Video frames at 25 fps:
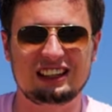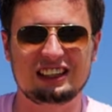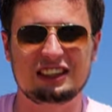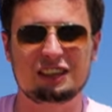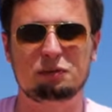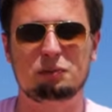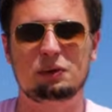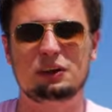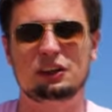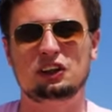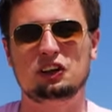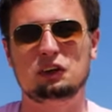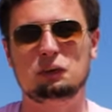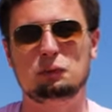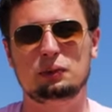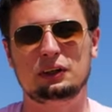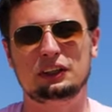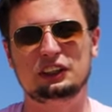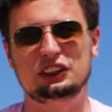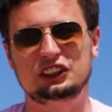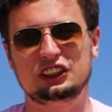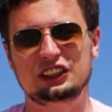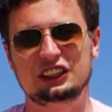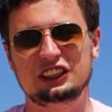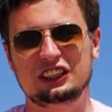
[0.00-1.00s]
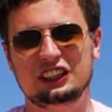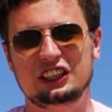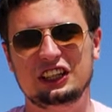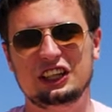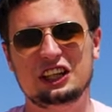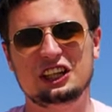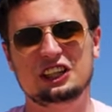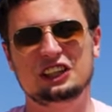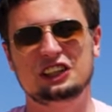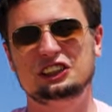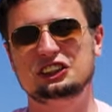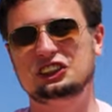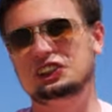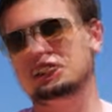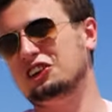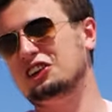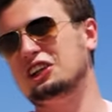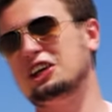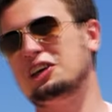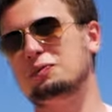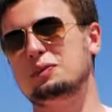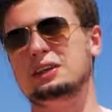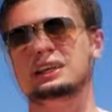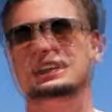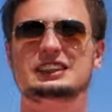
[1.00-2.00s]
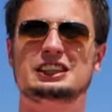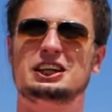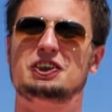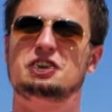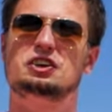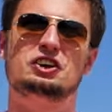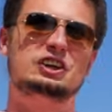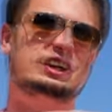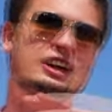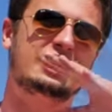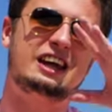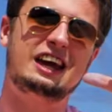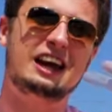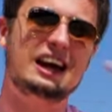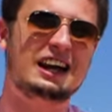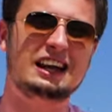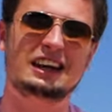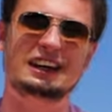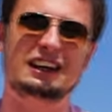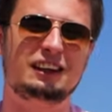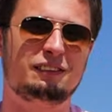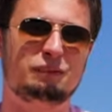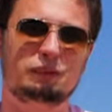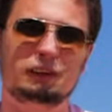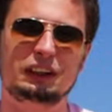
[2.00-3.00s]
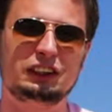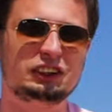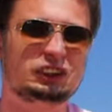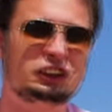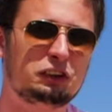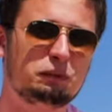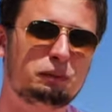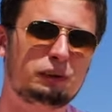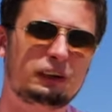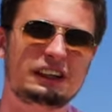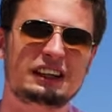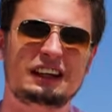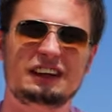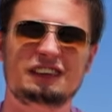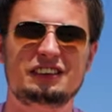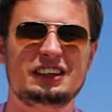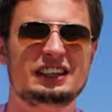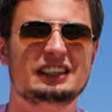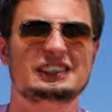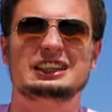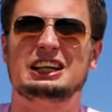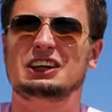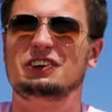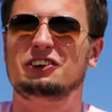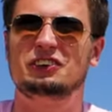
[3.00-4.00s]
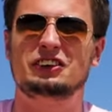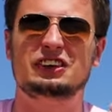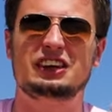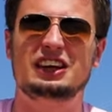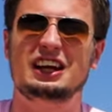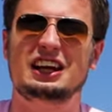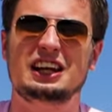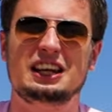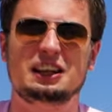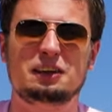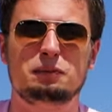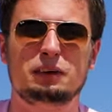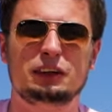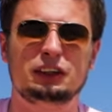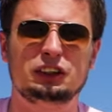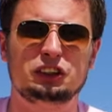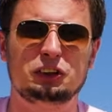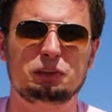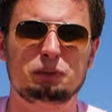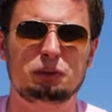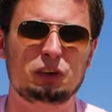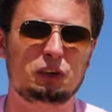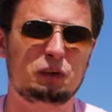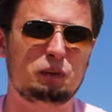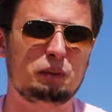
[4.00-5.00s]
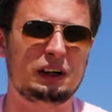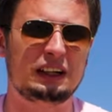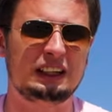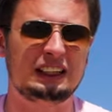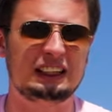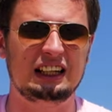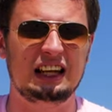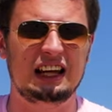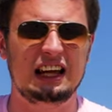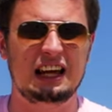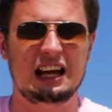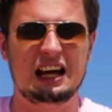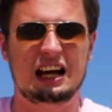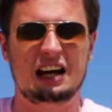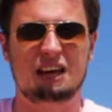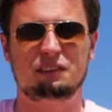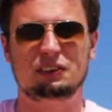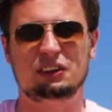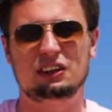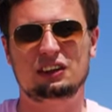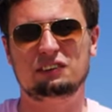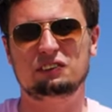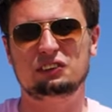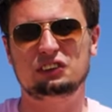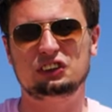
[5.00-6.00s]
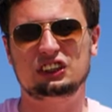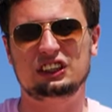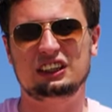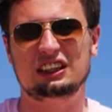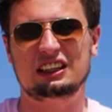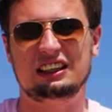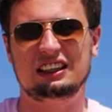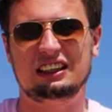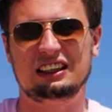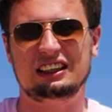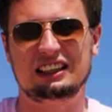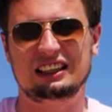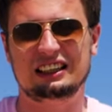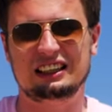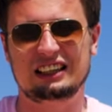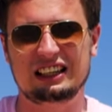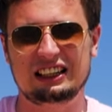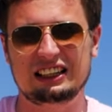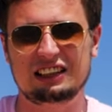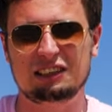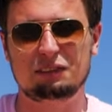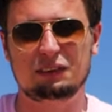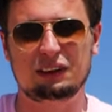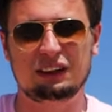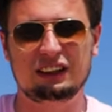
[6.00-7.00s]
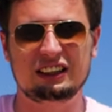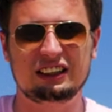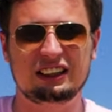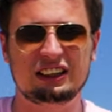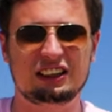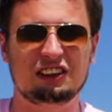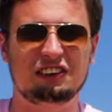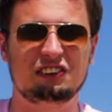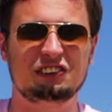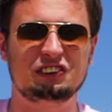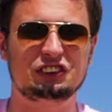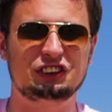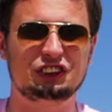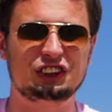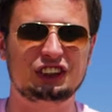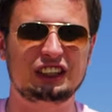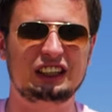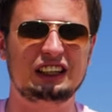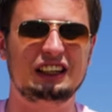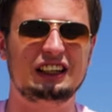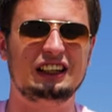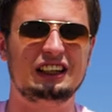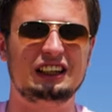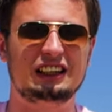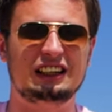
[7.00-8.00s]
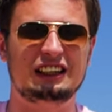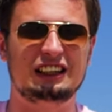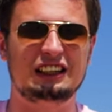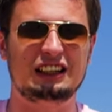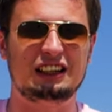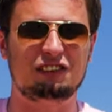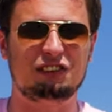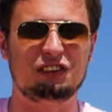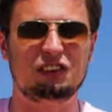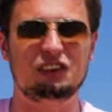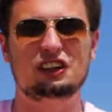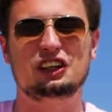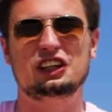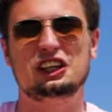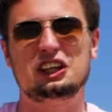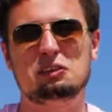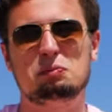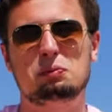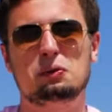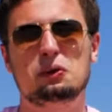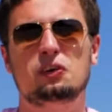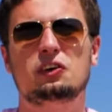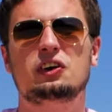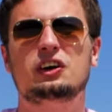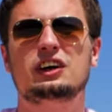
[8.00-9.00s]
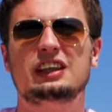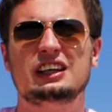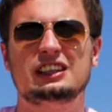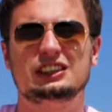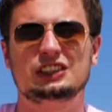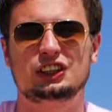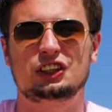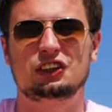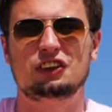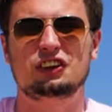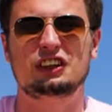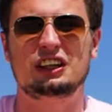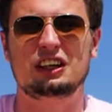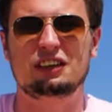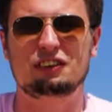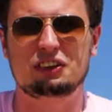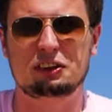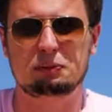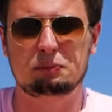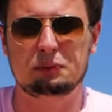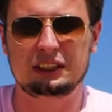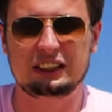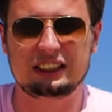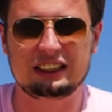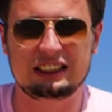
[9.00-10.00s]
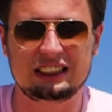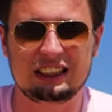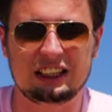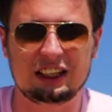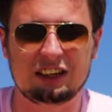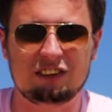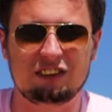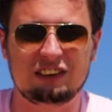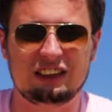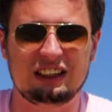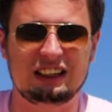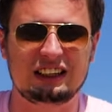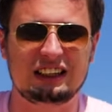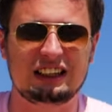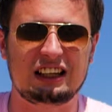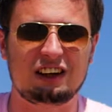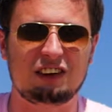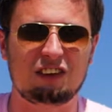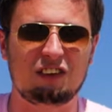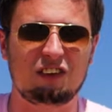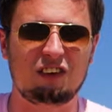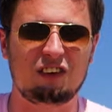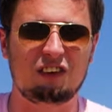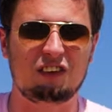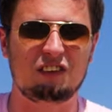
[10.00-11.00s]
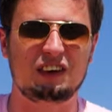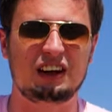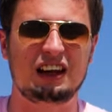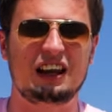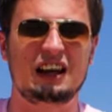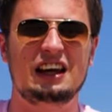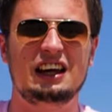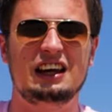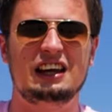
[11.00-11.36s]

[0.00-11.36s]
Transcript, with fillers: это по той причине, не что там есть какой-то реальный большой продавец, какой-то реальный большой покупатель, а потому что на данном рынке уже довольно неплохо настроена автоматизированная торговля.